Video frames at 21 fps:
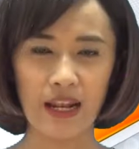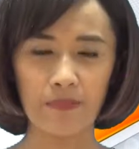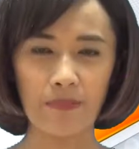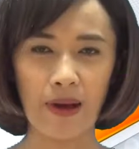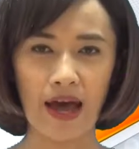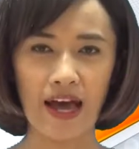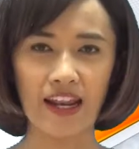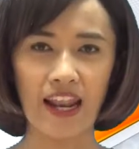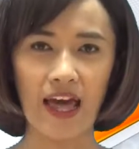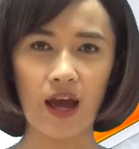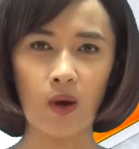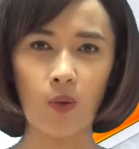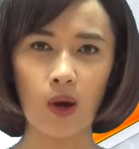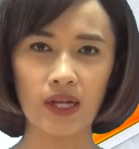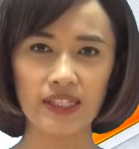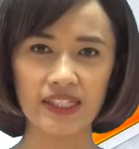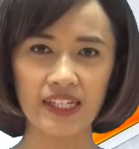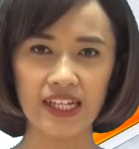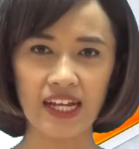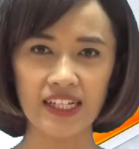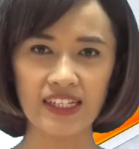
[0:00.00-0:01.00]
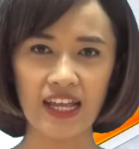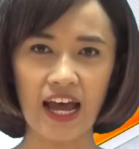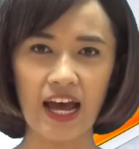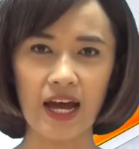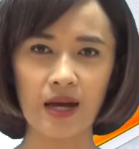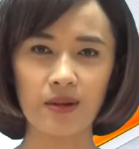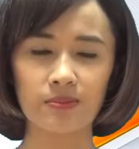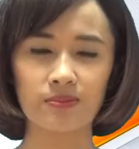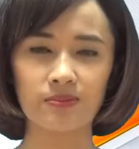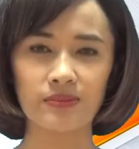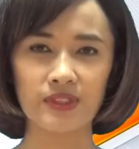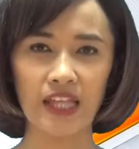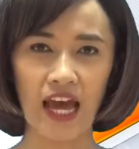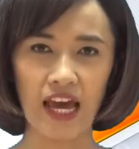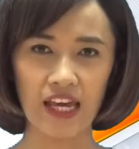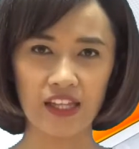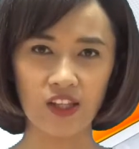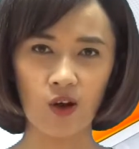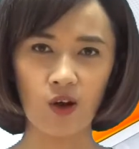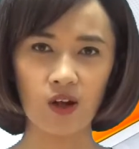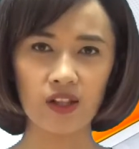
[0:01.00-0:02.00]
ลปะและวัฒนธรรม
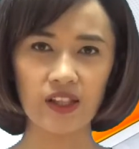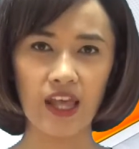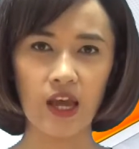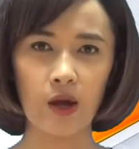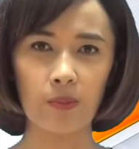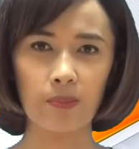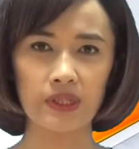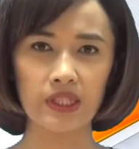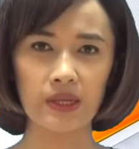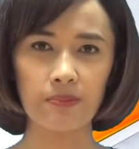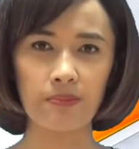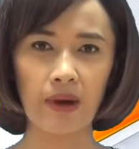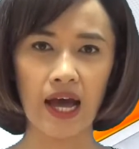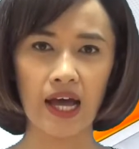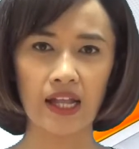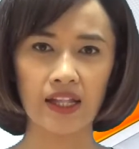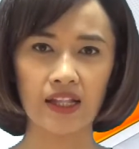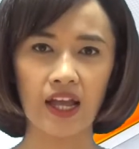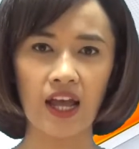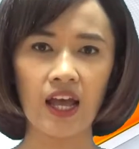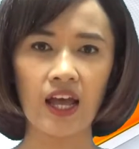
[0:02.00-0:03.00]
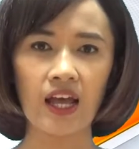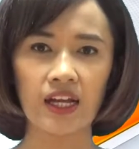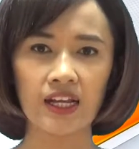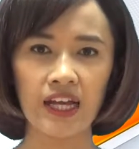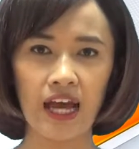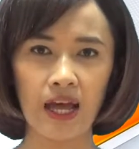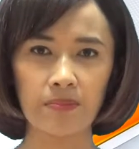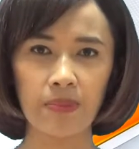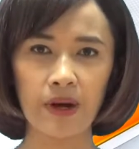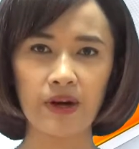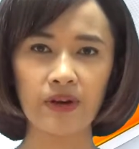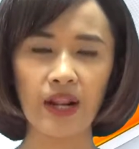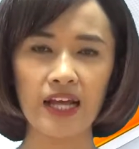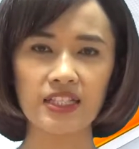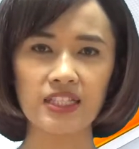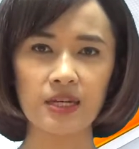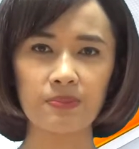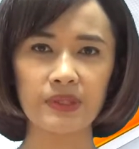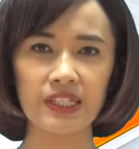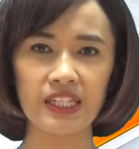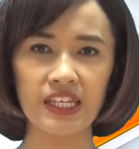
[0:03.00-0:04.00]
ถ่ายทอดแนวปฏิบัติงานพระรา
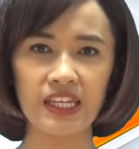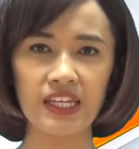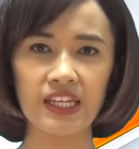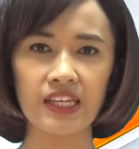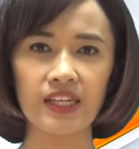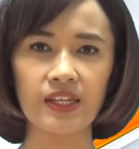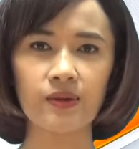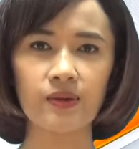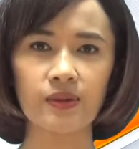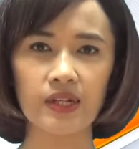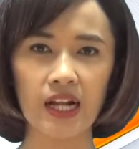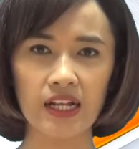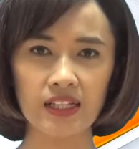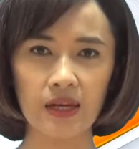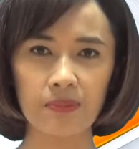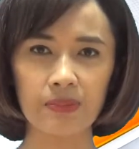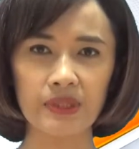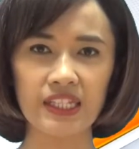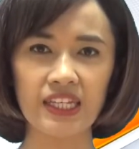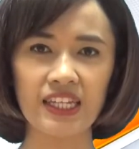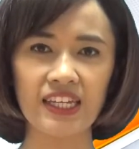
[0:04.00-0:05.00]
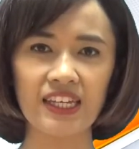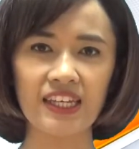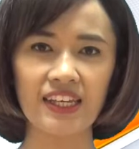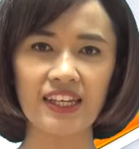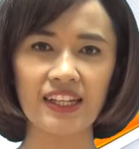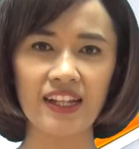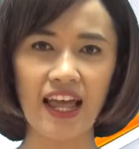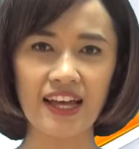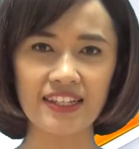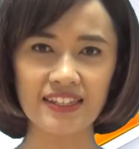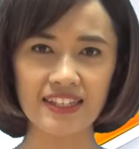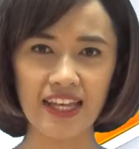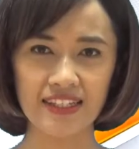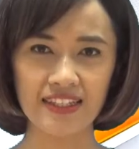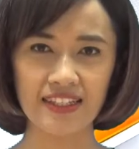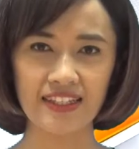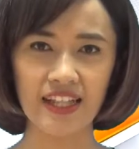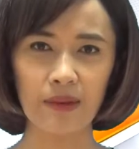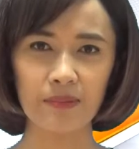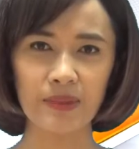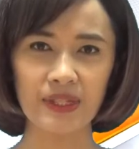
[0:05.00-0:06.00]
ชพิธีรัฐพิธีและศา
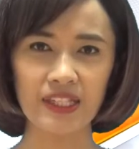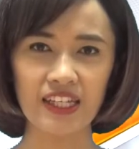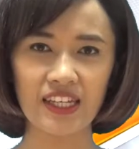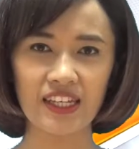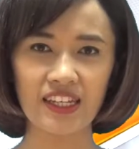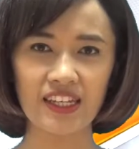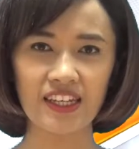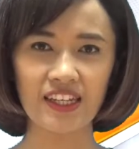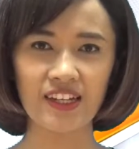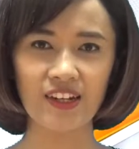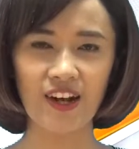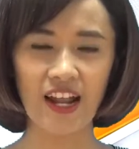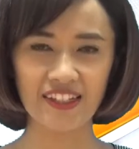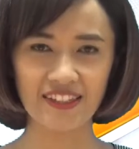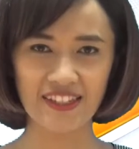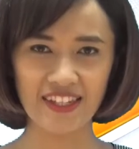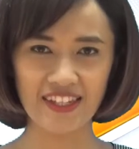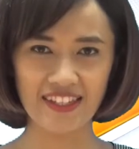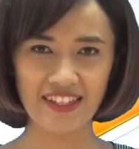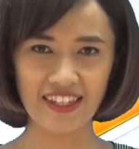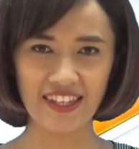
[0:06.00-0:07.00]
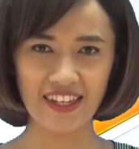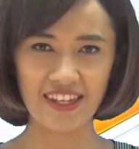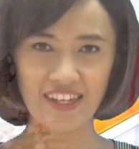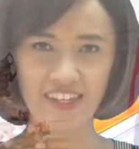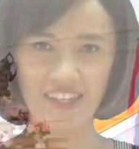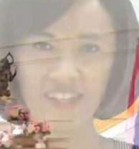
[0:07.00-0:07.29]
สนพิธีครั้งที่สี่